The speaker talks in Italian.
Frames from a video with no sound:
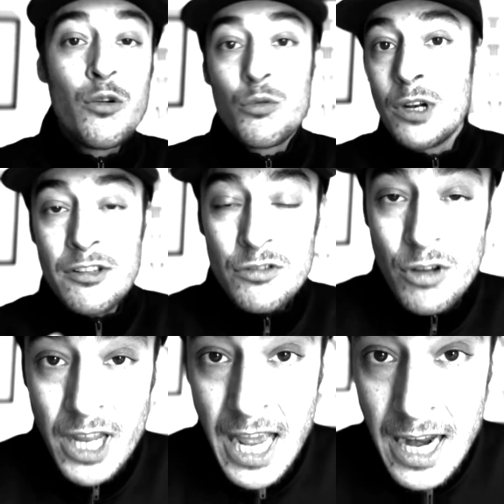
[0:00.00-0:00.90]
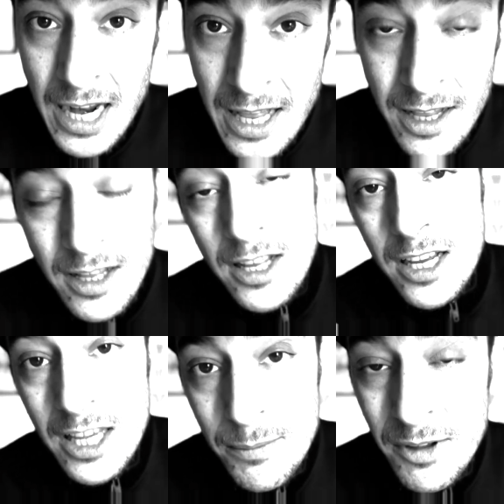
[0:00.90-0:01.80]
una storiella
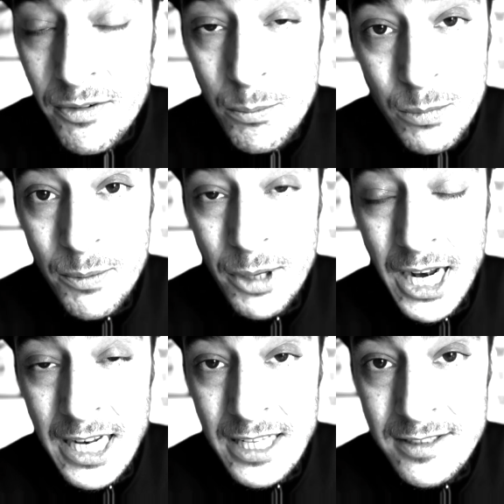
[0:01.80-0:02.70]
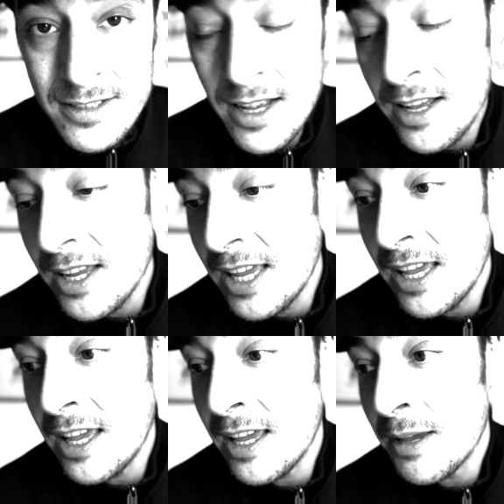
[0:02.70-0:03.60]
che mi, mi, penalizza
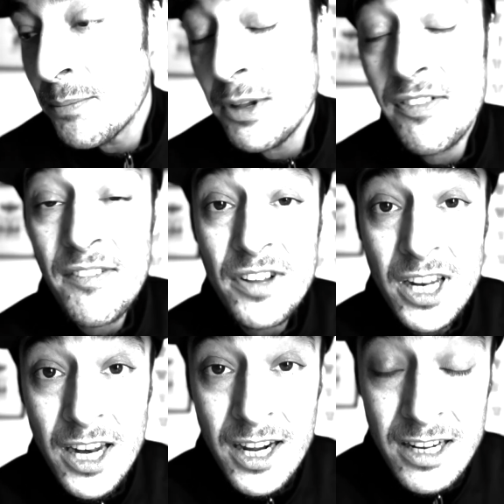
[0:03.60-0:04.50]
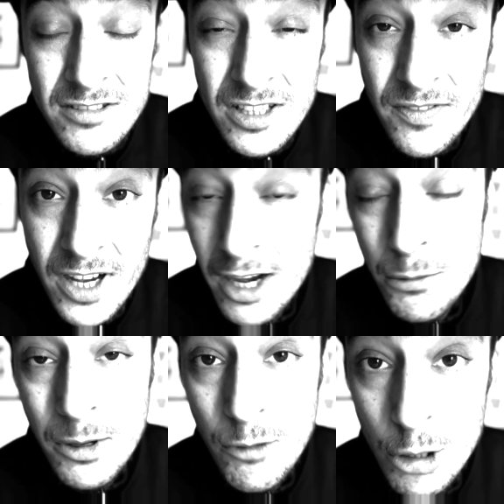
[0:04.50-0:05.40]
e mi fa finire in classifica
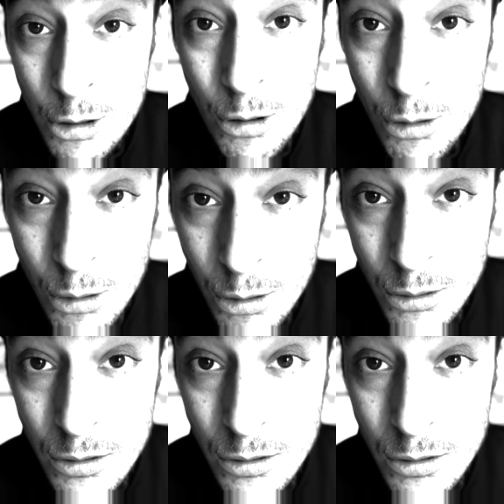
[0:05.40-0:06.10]
come vogliono loro.